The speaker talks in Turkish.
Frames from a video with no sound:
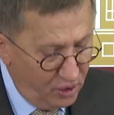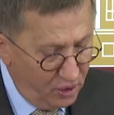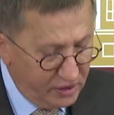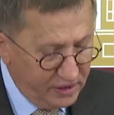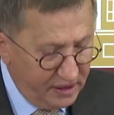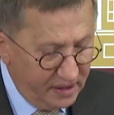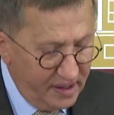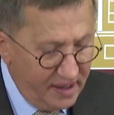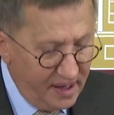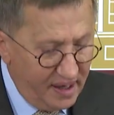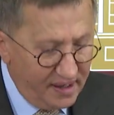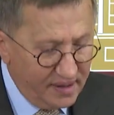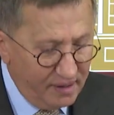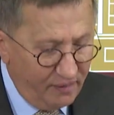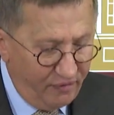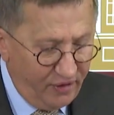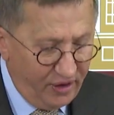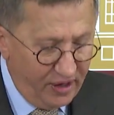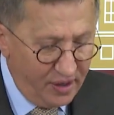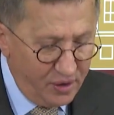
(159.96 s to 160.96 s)
Ortada
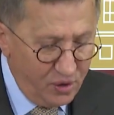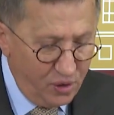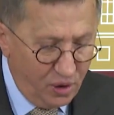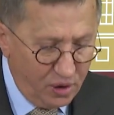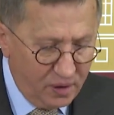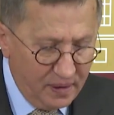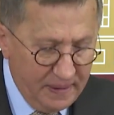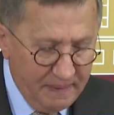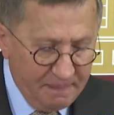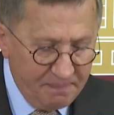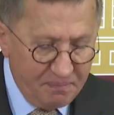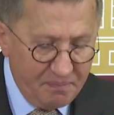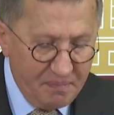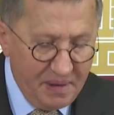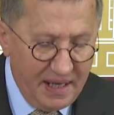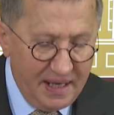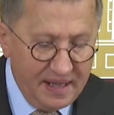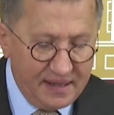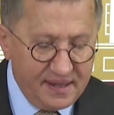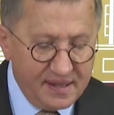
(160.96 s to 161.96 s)
yardım falan yok.
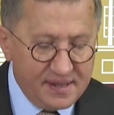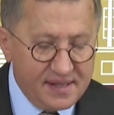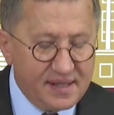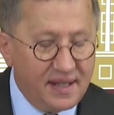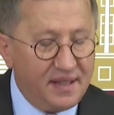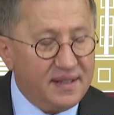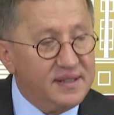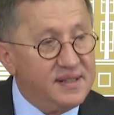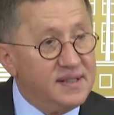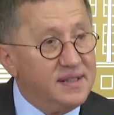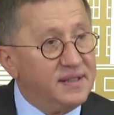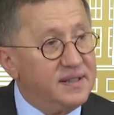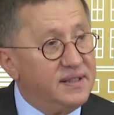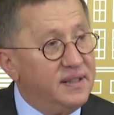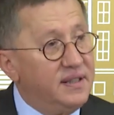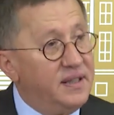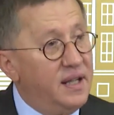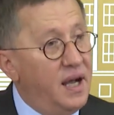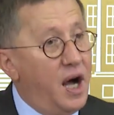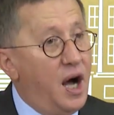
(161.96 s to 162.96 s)
Milletin
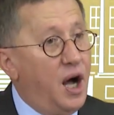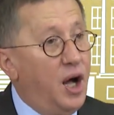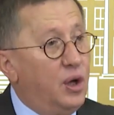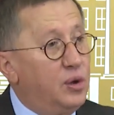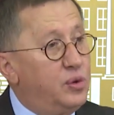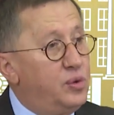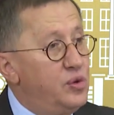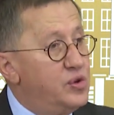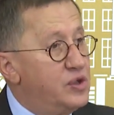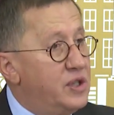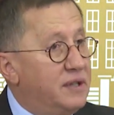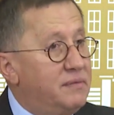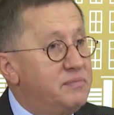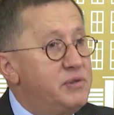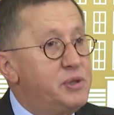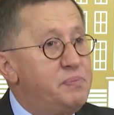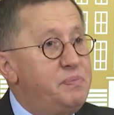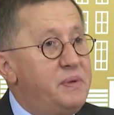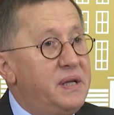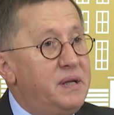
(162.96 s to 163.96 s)
sırtında
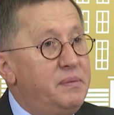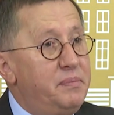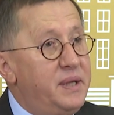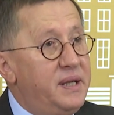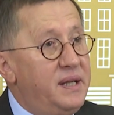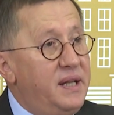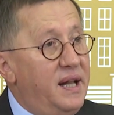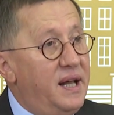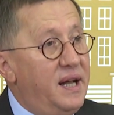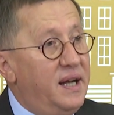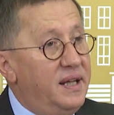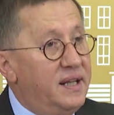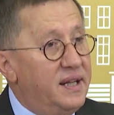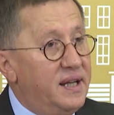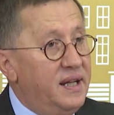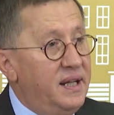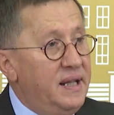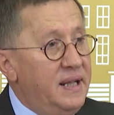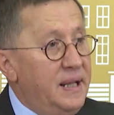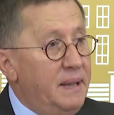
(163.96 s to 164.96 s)
661 milyar
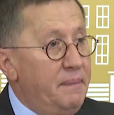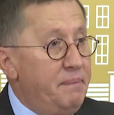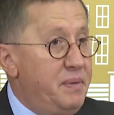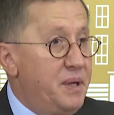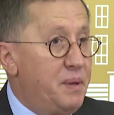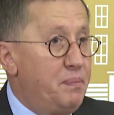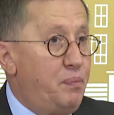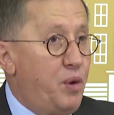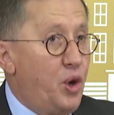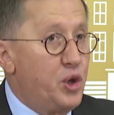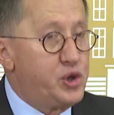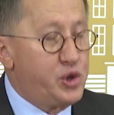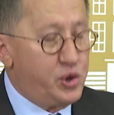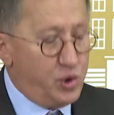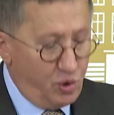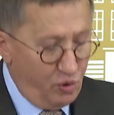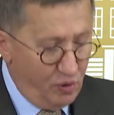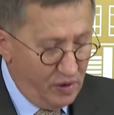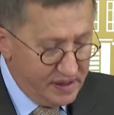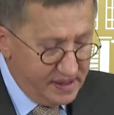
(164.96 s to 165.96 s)
lira bir borç
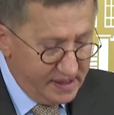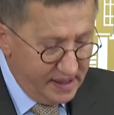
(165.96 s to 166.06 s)
yükü var